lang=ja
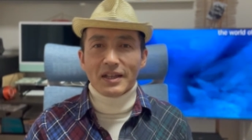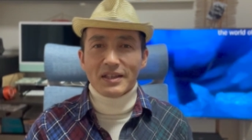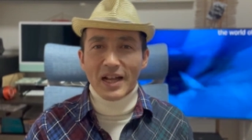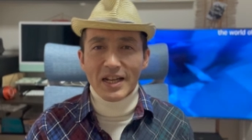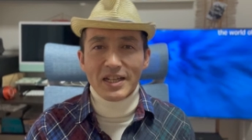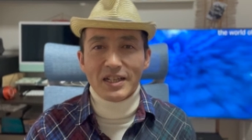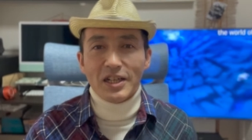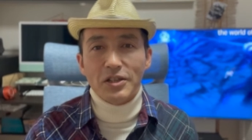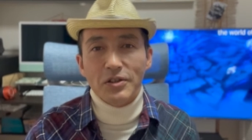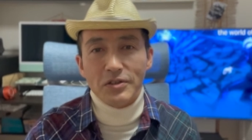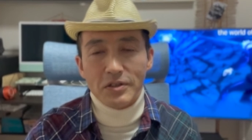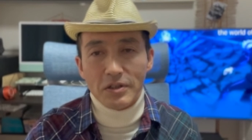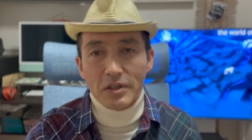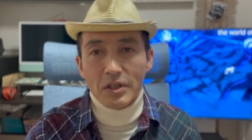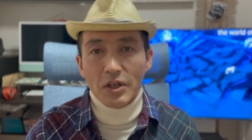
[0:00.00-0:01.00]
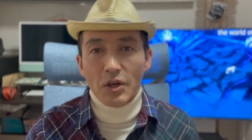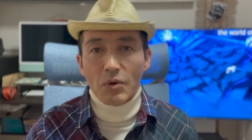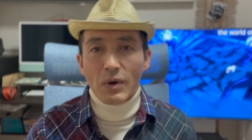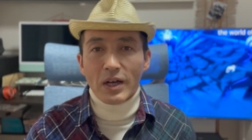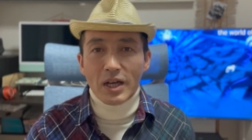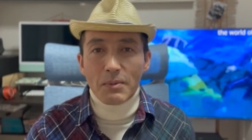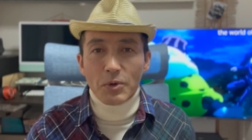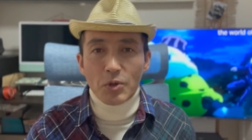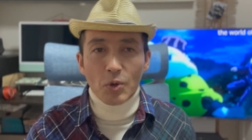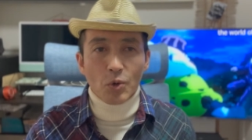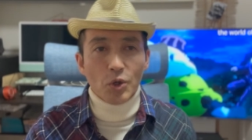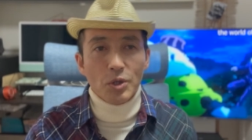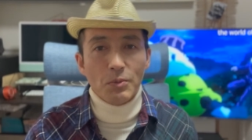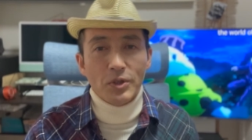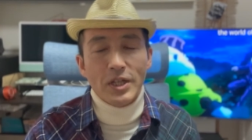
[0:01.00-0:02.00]
何か一つ若者
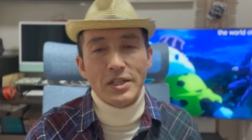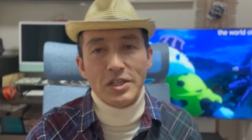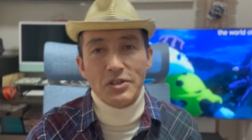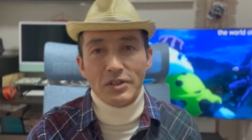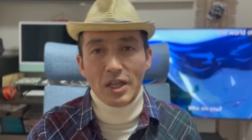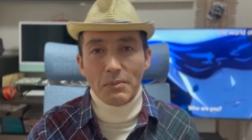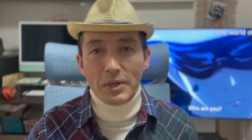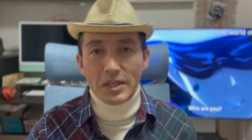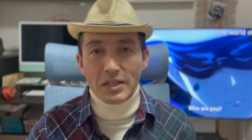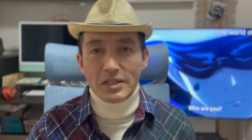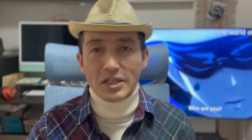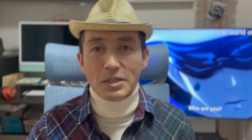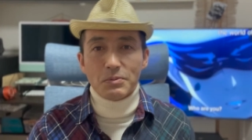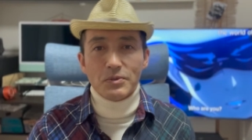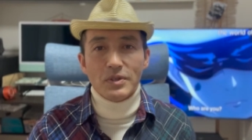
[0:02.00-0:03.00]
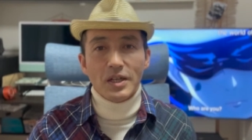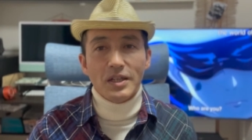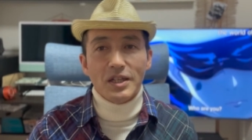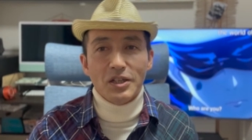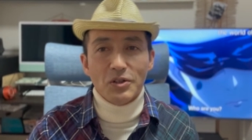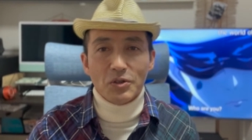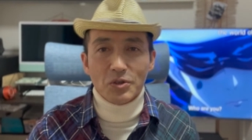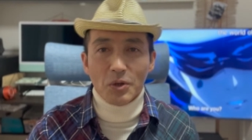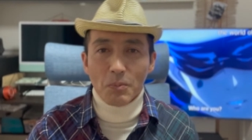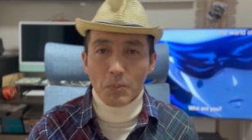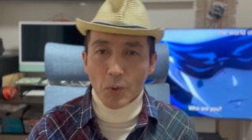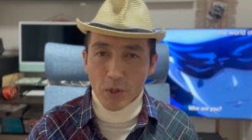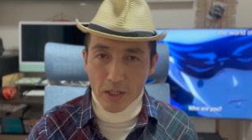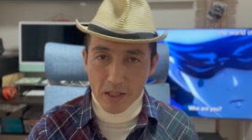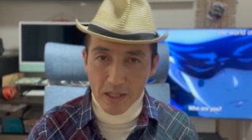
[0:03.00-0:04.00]
子供たちのために自分ができること
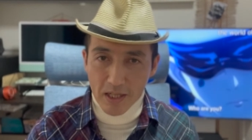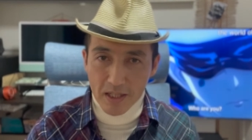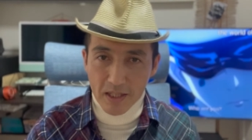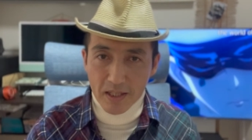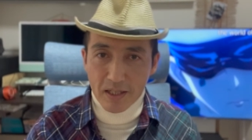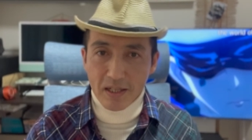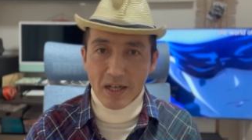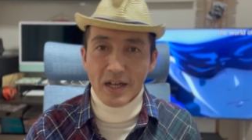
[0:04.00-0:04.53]
もう一回